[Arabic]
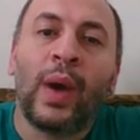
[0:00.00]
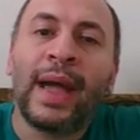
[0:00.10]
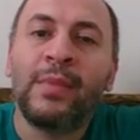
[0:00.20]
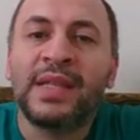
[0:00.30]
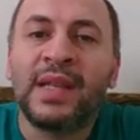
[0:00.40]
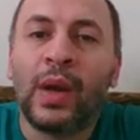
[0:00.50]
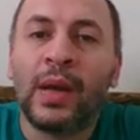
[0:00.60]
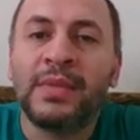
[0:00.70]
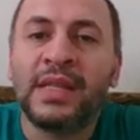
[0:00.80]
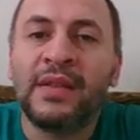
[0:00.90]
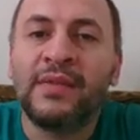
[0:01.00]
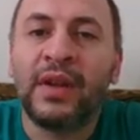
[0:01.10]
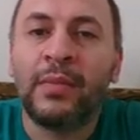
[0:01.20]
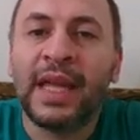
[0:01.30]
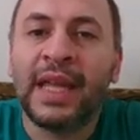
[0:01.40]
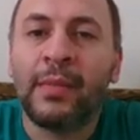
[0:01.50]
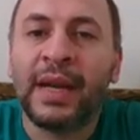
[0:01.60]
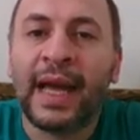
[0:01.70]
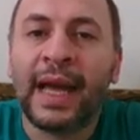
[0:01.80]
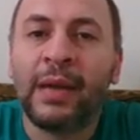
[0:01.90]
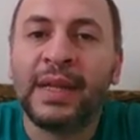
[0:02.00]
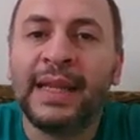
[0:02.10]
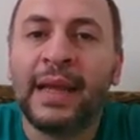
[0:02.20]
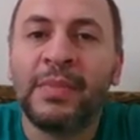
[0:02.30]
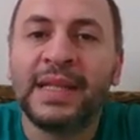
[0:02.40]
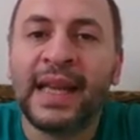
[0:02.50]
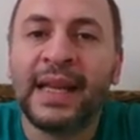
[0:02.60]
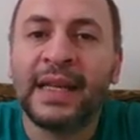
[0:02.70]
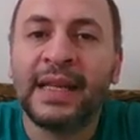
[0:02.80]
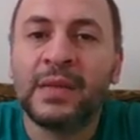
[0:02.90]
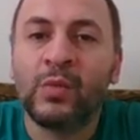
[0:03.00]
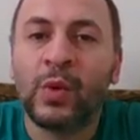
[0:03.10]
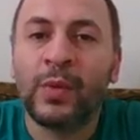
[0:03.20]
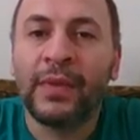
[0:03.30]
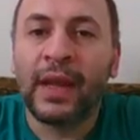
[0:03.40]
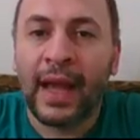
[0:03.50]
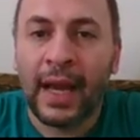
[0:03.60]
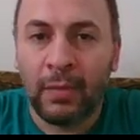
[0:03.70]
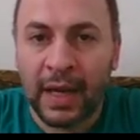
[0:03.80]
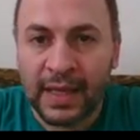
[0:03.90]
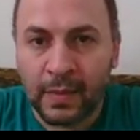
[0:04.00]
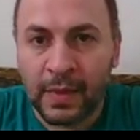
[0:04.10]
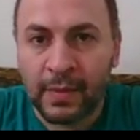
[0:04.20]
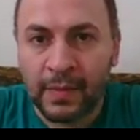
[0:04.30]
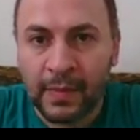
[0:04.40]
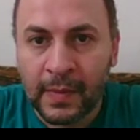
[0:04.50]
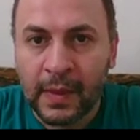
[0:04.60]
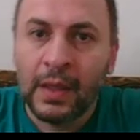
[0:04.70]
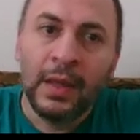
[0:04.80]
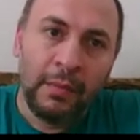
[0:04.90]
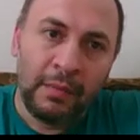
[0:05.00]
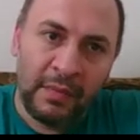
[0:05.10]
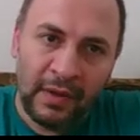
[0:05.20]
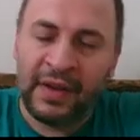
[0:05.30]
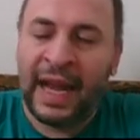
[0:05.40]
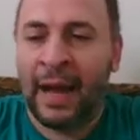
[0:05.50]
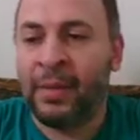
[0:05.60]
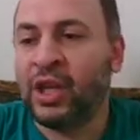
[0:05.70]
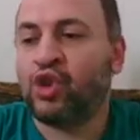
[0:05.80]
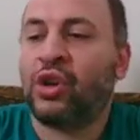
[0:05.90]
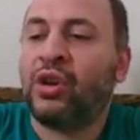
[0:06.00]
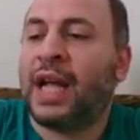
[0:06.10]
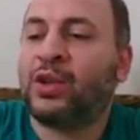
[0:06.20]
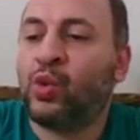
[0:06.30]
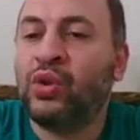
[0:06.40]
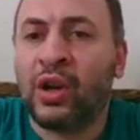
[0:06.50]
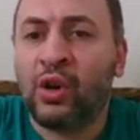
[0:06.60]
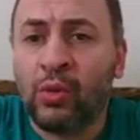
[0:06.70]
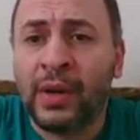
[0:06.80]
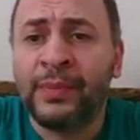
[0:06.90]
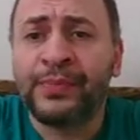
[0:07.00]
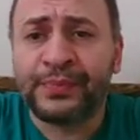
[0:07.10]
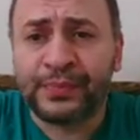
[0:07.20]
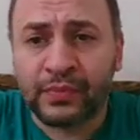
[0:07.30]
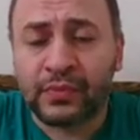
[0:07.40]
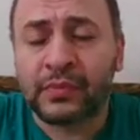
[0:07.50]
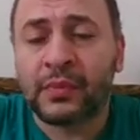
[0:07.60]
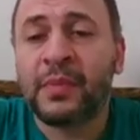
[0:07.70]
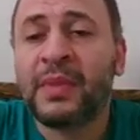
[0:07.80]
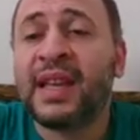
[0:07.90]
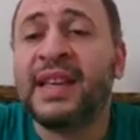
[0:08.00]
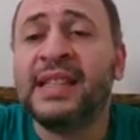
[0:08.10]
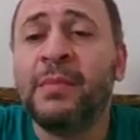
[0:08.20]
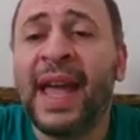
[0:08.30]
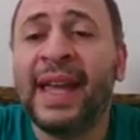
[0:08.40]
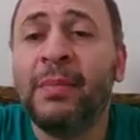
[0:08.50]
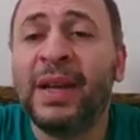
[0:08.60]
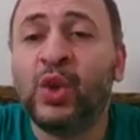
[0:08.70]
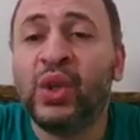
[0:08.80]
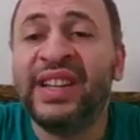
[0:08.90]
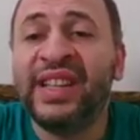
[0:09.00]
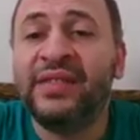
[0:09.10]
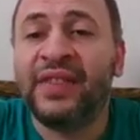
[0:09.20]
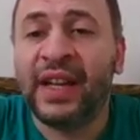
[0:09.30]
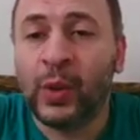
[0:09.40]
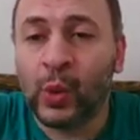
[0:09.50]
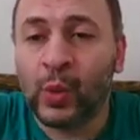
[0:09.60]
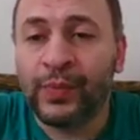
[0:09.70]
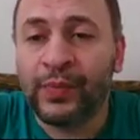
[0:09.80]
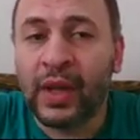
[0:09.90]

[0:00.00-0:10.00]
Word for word: و55% من حجم الدم سائل اسمه البلازما. في العمل إن شاء الله هتكون تجربة اسمها هيماتوكريت فاليو